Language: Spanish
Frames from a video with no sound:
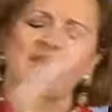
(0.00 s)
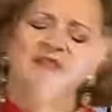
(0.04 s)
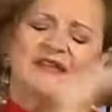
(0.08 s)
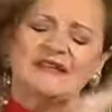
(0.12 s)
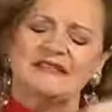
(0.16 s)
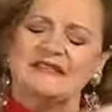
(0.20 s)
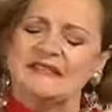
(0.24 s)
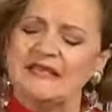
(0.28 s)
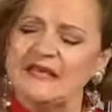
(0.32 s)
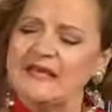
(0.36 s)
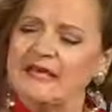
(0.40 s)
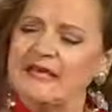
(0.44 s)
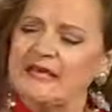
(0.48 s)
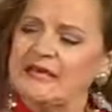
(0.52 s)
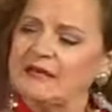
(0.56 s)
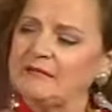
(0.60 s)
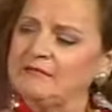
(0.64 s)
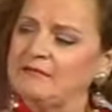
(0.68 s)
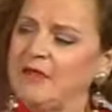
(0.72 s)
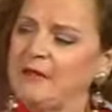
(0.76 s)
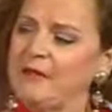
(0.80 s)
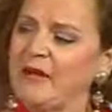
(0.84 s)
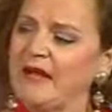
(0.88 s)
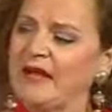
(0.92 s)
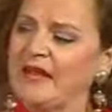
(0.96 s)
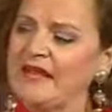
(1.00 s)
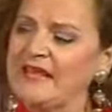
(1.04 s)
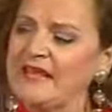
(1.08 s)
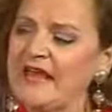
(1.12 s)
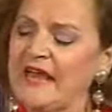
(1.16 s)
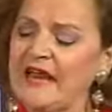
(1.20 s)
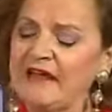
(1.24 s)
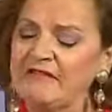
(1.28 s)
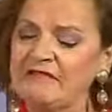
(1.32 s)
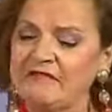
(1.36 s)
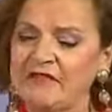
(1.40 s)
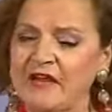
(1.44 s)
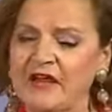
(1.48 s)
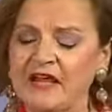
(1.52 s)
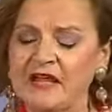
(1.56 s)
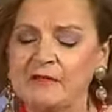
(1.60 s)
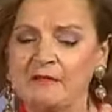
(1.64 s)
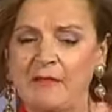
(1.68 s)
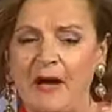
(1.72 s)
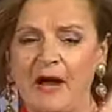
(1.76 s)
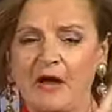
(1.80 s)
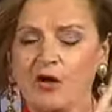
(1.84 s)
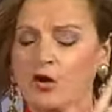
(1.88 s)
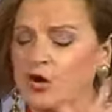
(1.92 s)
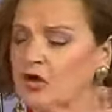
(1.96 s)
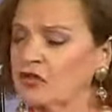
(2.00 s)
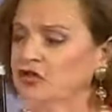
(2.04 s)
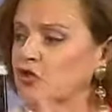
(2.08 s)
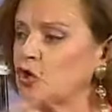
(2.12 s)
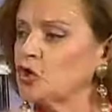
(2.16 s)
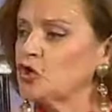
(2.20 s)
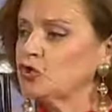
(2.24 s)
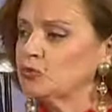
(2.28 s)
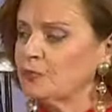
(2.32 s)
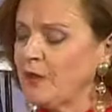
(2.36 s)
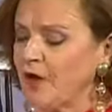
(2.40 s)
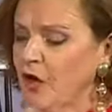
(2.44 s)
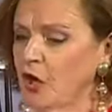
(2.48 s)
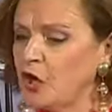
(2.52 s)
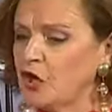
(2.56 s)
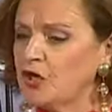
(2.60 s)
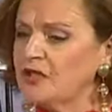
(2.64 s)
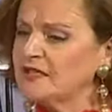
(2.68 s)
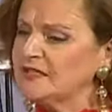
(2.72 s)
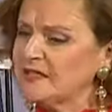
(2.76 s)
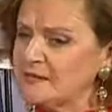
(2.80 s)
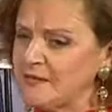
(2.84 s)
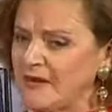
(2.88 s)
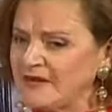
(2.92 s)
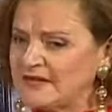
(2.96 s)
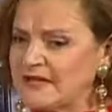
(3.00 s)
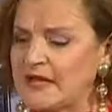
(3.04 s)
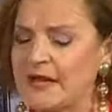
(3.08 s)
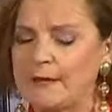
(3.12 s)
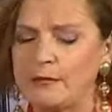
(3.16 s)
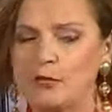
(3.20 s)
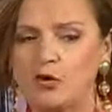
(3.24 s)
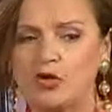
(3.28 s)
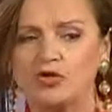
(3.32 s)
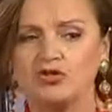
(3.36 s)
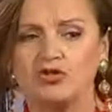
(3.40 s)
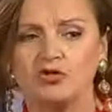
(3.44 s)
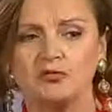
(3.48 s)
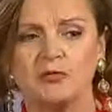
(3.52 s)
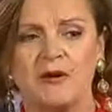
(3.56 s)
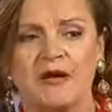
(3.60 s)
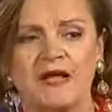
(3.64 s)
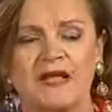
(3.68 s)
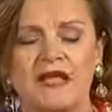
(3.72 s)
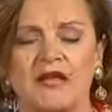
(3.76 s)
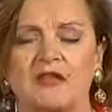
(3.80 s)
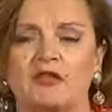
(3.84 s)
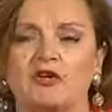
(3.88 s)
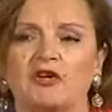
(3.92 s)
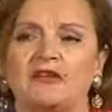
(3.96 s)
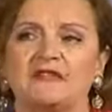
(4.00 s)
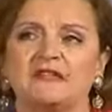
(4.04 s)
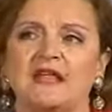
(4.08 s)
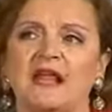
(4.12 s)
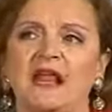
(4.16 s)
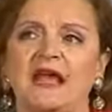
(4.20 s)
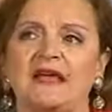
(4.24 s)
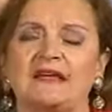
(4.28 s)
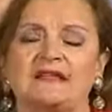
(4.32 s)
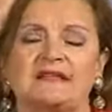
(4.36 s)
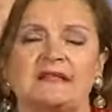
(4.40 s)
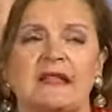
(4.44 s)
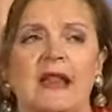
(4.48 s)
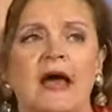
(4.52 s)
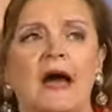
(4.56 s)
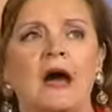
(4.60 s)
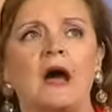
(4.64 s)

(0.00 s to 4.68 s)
vez me maquillarán Fran y Paco, que son los mejores y más glamurosos maquilladores de la isla.